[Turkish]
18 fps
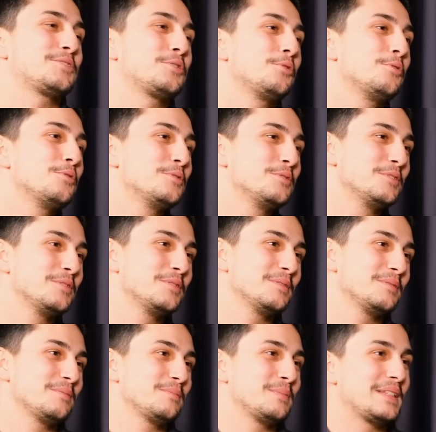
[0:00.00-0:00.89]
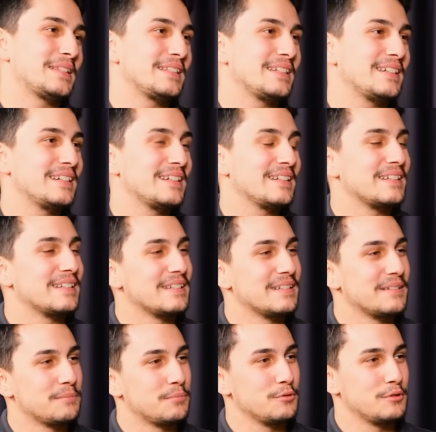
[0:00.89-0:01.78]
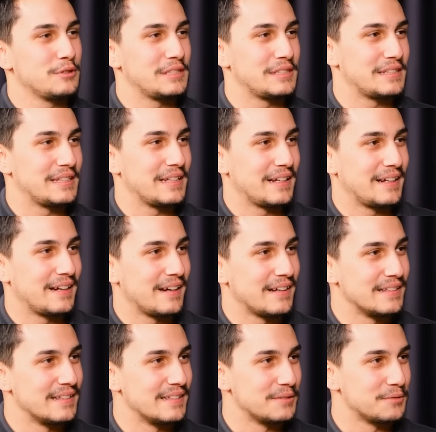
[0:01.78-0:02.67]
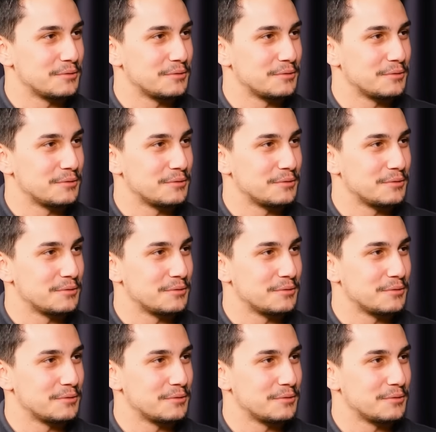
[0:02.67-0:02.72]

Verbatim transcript: çoğunun bir tık e, bullshit'e kaydığını